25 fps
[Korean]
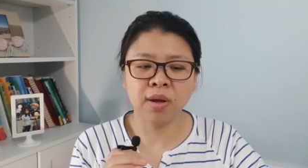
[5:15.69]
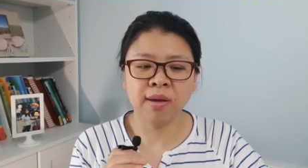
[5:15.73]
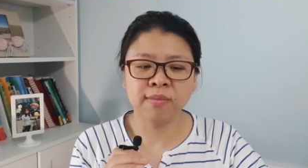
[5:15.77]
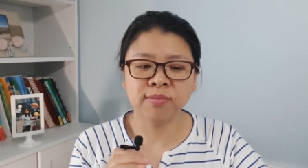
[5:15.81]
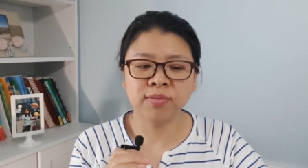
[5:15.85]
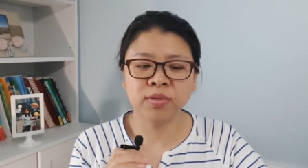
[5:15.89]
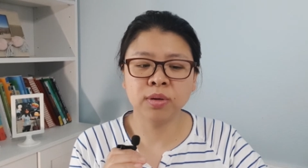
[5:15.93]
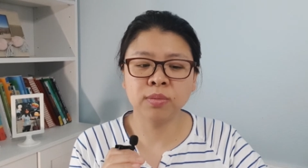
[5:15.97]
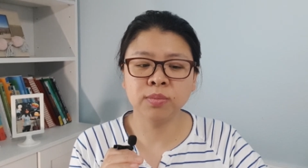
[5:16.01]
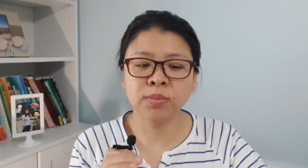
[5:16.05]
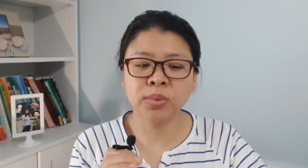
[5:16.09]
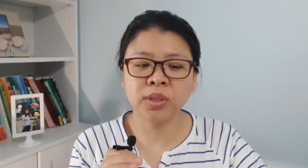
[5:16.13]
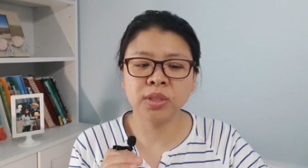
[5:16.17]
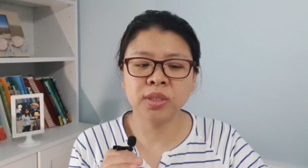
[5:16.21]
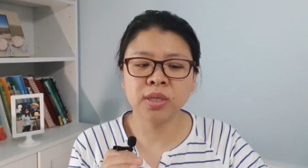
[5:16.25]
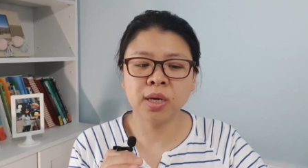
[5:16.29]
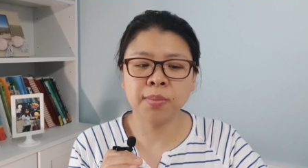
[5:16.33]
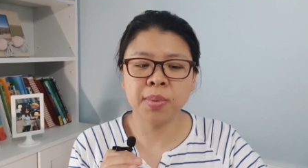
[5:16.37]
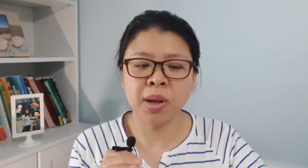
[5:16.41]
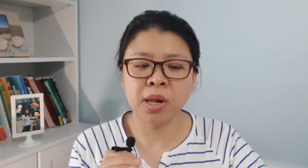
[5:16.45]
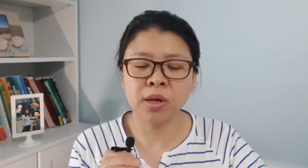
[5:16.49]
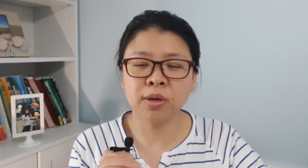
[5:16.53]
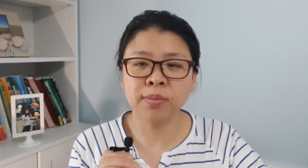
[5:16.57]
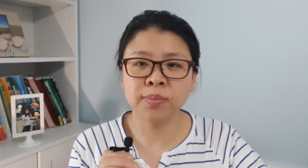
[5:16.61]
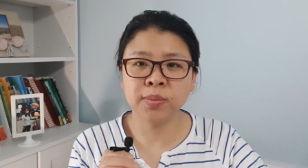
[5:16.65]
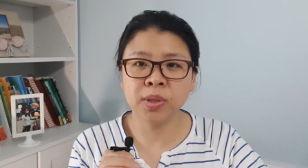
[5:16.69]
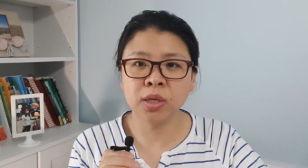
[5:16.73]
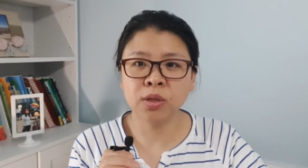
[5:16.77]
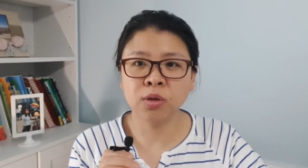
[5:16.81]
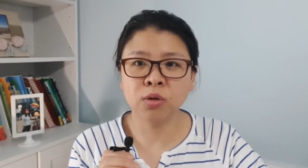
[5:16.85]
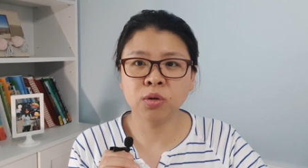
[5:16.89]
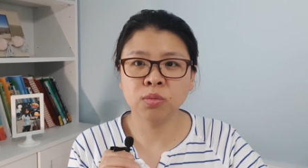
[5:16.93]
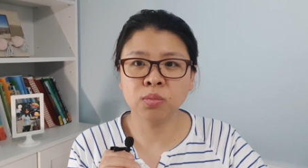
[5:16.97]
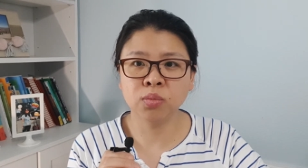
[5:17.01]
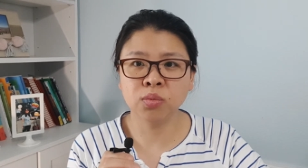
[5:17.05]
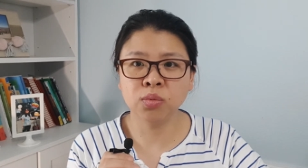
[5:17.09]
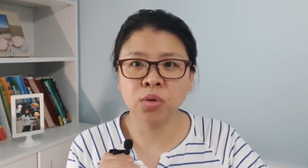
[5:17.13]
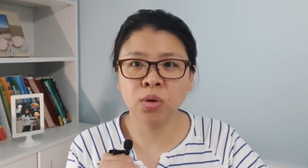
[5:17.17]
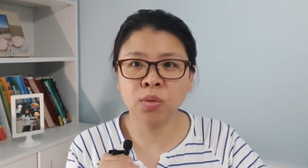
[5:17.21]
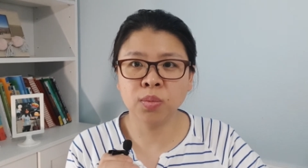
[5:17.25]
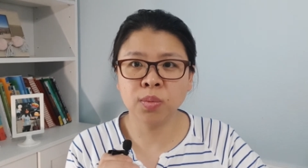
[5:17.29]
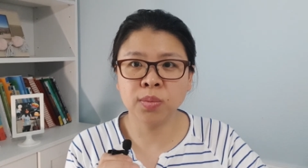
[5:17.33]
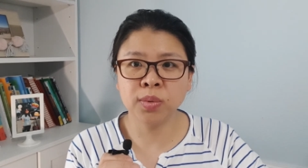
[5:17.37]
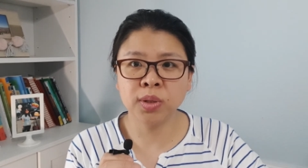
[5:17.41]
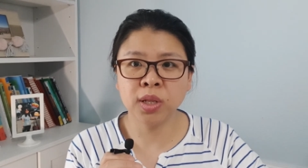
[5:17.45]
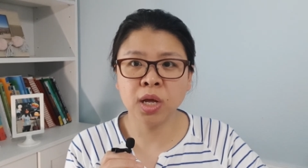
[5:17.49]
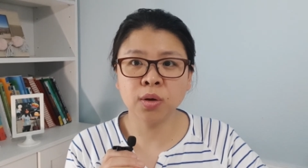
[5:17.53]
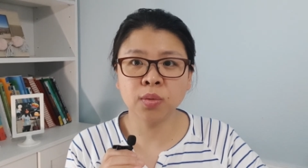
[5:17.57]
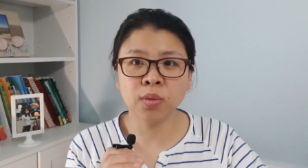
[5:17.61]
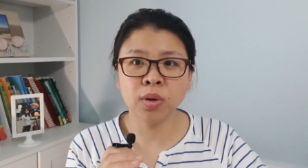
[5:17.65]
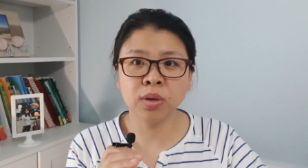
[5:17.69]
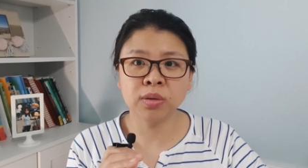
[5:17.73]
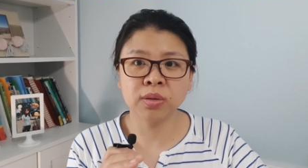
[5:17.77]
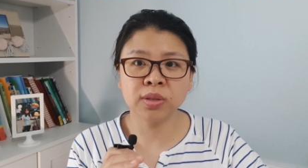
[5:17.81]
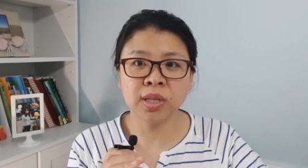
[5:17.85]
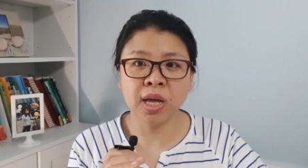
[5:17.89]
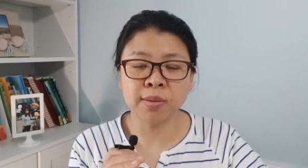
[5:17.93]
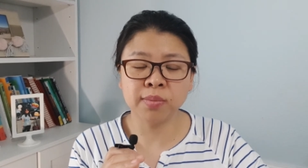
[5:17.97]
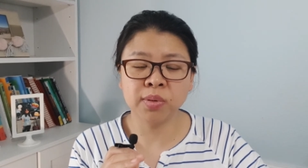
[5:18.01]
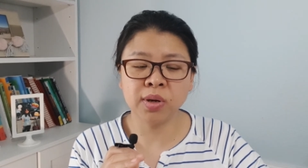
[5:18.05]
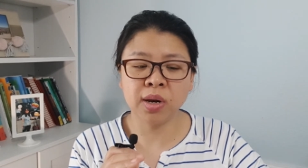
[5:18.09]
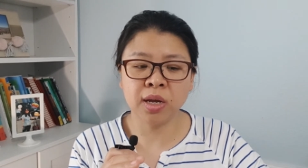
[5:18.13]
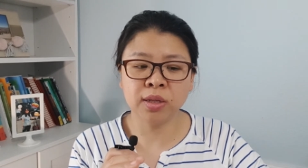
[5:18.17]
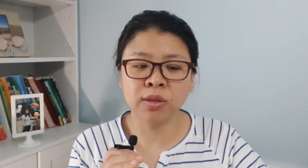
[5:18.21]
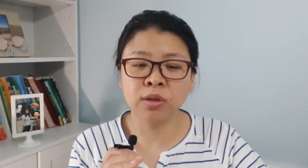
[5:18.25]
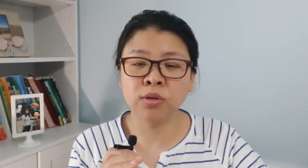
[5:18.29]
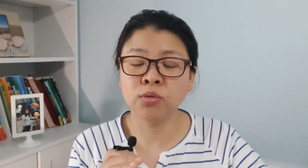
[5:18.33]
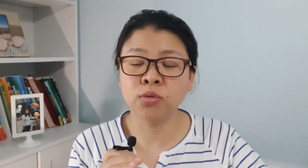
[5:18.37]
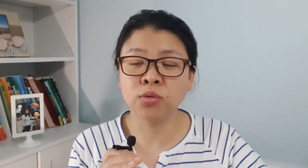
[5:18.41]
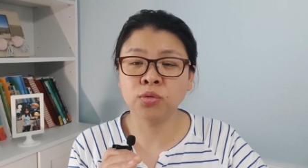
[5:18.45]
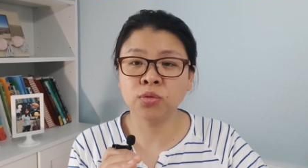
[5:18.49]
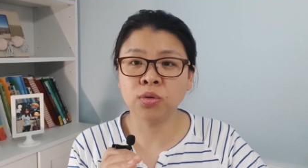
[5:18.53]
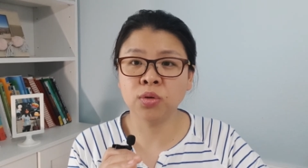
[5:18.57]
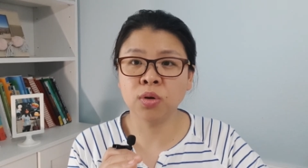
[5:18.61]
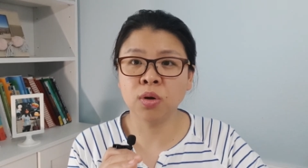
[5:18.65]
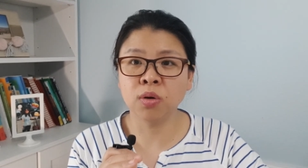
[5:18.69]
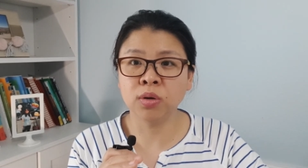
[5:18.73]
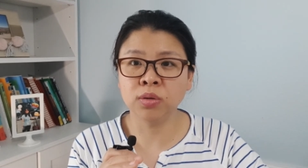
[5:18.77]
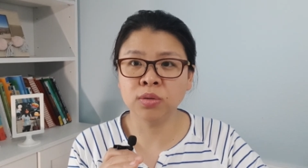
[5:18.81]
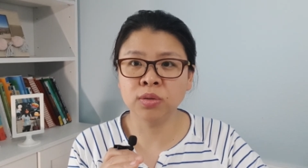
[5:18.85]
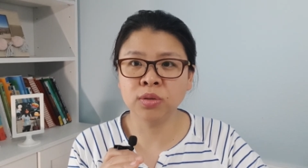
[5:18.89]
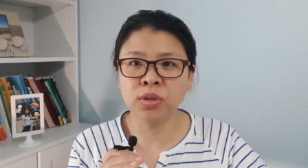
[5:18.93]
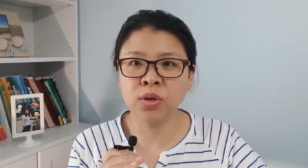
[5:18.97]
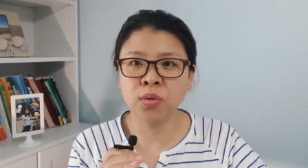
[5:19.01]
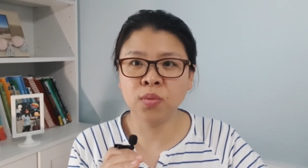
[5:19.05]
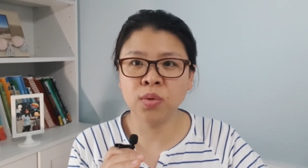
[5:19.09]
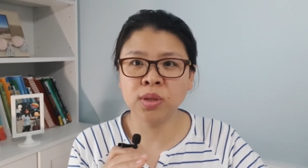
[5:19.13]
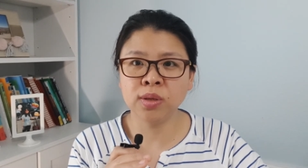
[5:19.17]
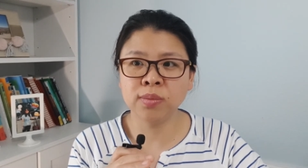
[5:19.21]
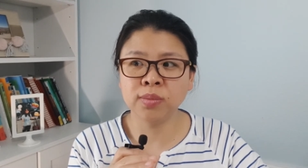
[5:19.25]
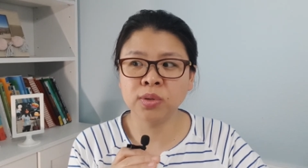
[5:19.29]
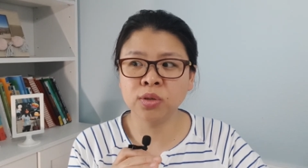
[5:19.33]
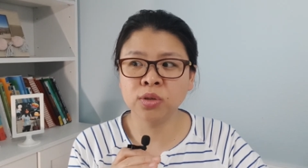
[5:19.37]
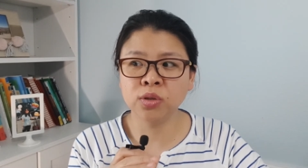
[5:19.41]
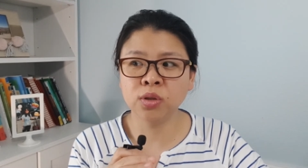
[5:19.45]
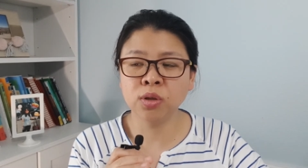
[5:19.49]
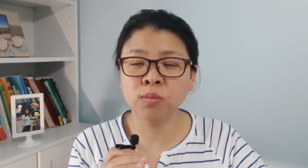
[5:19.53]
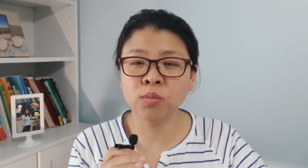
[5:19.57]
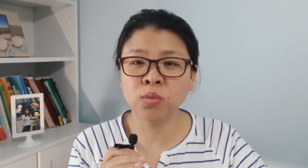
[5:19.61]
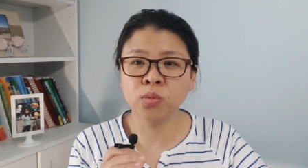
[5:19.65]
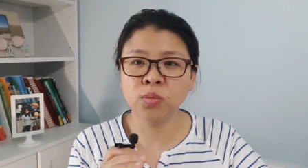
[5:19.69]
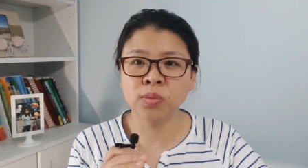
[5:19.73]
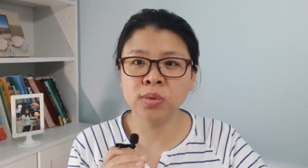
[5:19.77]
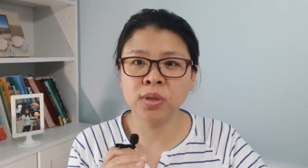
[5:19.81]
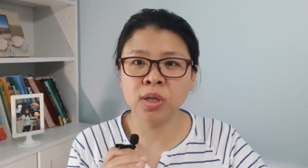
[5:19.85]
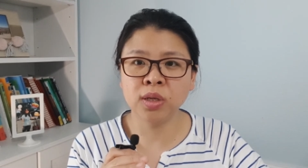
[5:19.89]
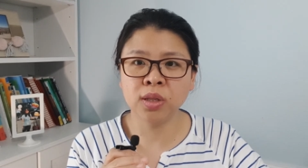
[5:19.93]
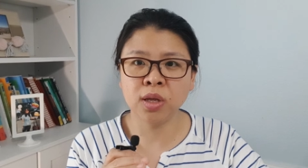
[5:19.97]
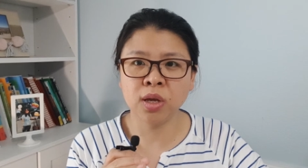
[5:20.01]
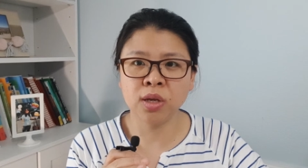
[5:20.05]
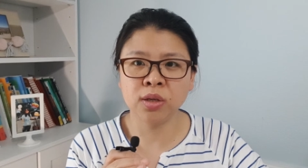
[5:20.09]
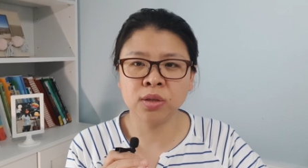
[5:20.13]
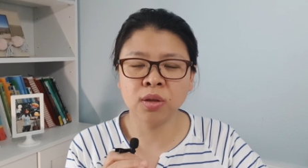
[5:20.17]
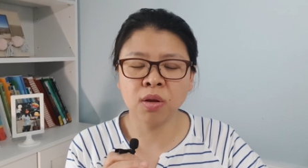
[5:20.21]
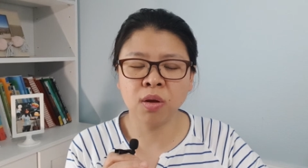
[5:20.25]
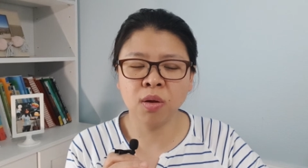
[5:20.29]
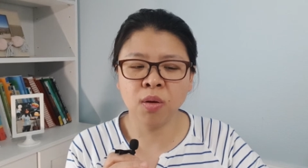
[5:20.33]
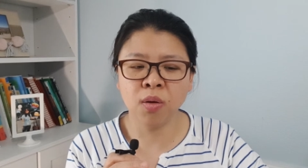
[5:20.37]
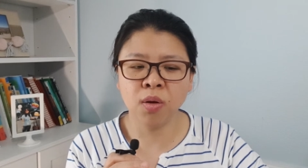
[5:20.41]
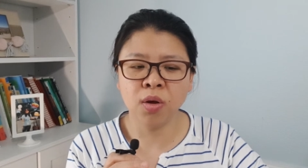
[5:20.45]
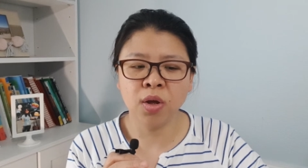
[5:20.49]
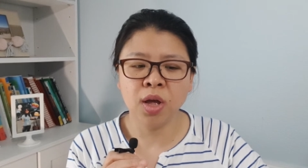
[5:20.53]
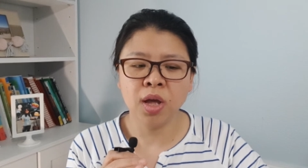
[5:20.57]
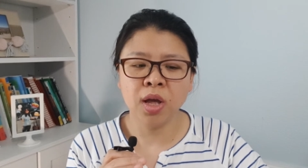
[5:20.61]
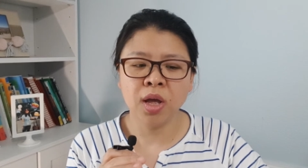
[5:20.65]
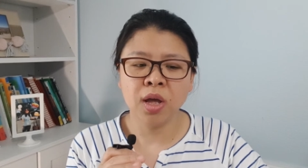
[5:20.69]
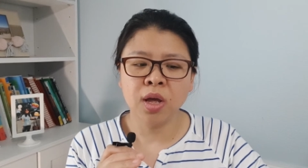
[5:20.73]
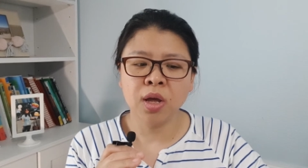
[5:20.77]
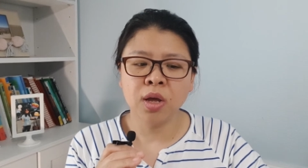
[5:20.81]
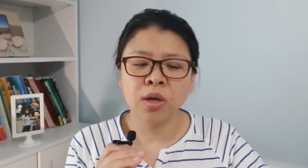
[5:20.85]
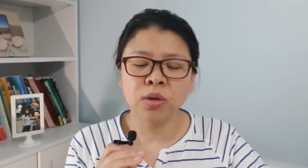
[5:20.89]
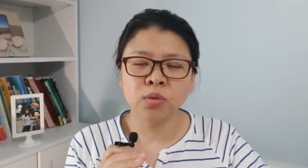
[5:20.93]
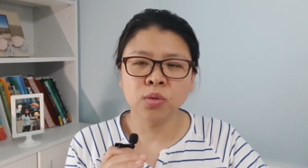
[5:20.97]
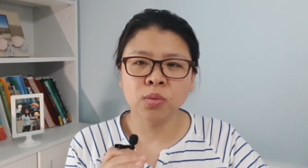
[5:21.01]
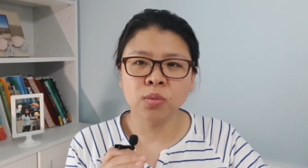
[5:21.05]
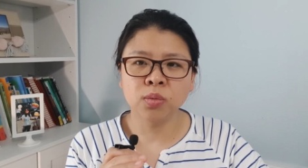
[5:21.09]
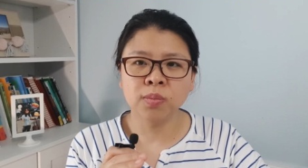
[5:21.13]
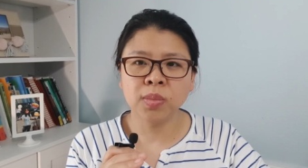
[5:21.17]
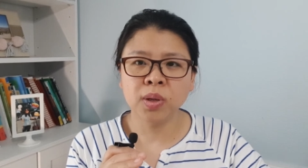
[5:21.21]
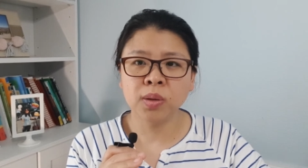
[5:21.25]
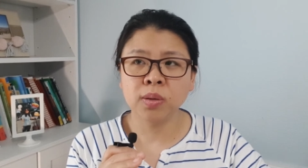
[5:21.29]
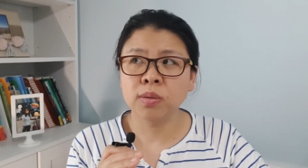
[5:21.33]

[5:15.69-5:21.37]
F1 비자 발급되냐고 물어보면 학교에서 답을 안 해줄 거거든요. 왜냐면 그런 부분에 대해서 좀